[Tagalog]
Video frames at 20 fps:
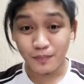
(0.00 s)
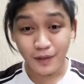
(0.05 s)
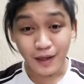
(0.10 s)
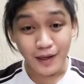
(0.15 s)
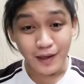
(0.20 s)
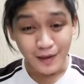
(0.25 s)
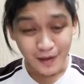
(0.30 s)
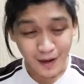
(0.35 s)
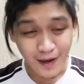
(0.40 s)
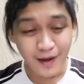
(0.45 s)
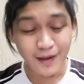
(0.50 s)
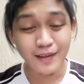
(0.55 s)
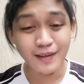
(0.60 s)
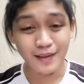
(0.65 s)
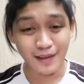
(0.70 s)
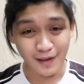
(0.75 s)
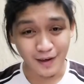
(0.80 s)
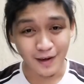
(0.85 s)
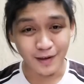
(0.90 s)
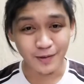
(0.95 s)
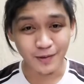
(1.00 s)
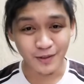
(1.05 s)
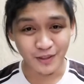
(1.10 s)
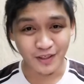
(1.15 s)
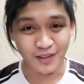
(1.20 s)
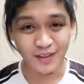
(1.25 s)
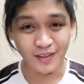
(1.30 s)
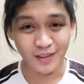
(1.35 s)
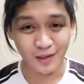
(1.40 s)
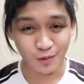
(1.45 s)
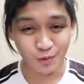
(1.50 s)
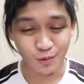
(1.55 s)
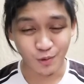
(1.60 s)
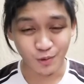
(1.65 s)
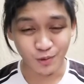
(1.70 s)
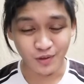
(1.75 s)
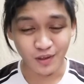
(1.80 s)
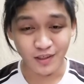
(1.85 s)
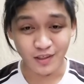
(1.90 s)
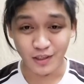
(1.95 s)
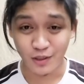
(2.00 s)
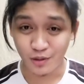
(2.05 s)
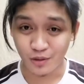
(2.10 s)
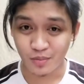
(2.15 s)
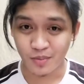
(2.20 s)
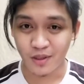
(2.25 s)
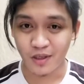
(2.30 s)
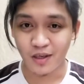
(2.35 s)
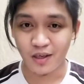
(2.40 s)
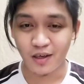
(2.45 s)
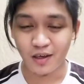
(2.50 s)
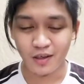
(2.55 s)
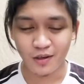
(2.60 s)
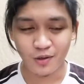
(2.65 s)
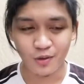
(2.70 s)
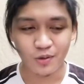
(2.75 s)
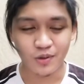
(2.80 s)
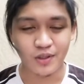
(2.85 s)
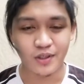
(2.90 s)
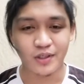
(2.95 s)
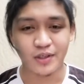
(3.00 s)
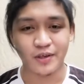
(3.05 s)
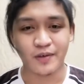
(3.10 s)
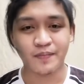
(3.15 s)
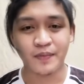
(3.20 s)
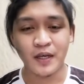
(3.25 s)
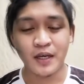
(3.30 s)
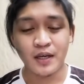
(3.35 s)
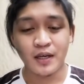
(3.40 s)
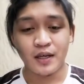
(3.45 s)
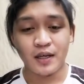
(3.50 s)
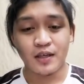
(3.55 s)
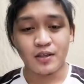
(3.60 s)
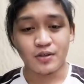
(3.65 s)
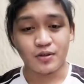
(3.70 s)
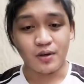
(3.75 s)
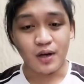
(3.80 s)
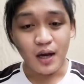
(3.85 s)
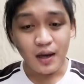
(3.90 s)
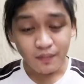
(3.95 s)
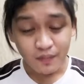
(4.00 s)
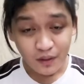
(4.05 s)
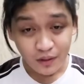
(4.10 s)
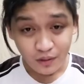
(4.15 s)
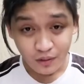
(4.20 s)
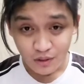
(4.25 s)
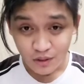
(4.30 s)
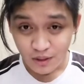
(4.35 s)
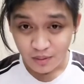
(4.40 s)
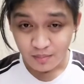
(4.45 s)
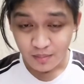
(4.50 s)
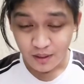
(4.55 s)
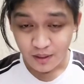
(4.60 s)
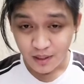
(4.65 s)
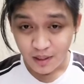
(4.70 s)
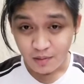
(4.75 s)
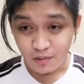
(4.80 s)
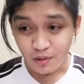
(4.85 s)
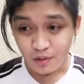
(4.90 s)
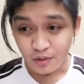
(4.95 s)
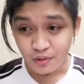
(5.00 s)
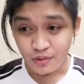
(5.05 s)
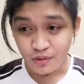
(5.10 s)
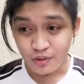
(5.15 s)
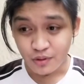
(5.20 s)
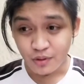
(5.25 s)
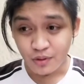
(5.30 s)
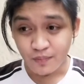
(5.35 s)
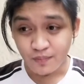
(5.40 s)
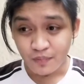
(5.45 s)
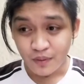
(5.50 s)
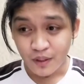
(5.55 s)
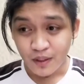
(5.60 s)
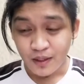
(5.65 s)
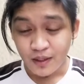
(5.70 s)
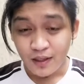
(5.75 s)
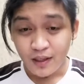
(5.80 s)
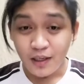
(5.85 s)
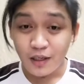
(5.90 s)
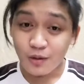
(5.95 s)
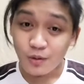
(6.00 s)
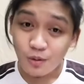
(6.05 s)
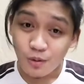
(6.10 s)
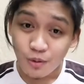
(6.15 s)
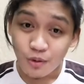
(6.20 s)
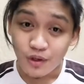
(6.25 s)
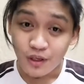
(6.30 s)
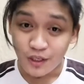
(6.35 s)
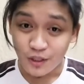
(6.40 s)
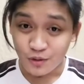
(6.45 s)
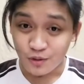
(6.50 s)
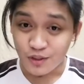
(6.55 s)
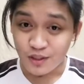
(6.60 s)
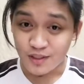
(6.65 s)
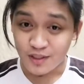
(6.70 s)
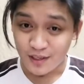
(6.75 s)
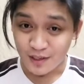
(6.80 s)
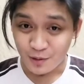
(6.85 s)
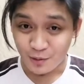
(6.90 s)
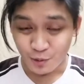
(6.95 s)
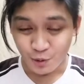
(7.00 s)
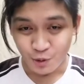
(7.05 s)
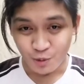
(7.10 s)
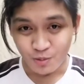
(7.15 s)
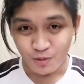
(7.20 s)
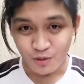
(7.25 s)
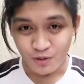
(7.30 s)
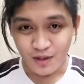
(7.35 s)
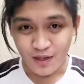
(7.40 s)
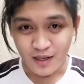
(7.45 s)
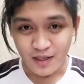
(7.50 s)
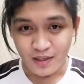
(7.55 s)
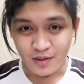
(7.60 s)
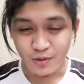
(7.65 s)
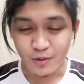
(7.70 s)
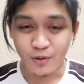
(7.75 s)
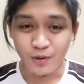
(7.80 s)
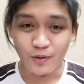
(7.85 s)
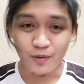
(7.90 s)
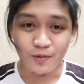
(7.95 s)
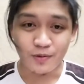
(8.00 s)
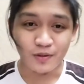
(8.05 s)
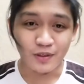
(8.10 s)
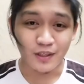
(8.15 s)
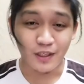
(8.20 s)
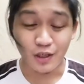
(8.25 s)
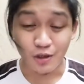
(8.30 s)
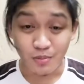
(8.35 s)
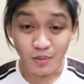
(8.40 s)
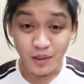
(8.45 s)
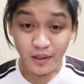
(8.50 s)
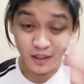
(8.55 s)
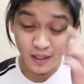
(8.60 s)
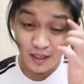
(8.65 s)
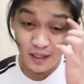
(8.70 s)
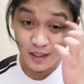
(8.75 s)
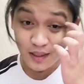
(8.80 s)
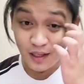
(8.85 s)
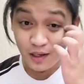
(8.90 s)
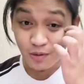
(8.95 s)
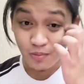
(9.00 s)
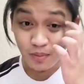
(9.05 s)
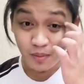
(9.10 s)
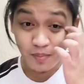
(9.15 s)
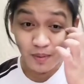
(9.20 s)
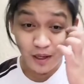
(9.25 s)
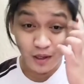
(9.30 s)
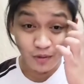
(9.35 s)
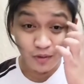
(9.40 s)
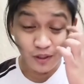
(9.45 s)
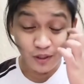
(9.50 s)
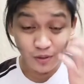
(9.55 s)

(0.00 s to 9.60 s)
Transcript: kailangan, kailangan nyo siyang i-download kasi yun ang magiging encoder nyo. So, after nyo siyang may download, so, i-connect nyo siya sa YouTube, you guys. So, hindi ko makikita kung paano